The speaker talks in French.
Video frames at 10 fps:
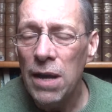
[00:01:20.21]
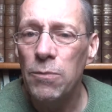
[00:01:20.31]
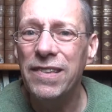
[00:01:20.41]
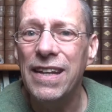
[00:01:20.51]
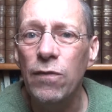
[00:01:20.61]

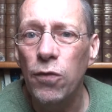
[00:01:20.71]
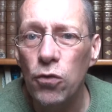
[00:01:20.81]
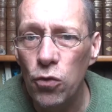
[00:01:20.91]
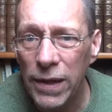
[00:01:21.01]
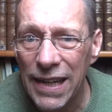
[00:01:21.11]
puisqu'il faut
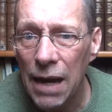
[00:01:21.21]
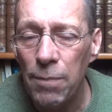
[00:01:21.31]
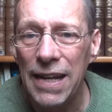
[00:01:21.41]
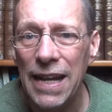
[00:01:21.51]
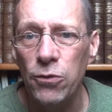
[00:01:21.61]
courir
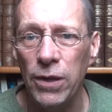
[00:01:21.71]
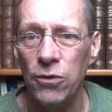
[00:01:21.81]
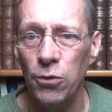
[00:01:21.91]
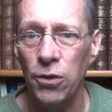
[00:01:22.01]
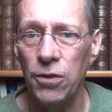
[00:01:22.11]
après la
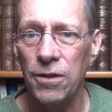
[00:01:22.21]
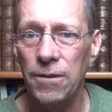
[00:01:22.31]
nourriture.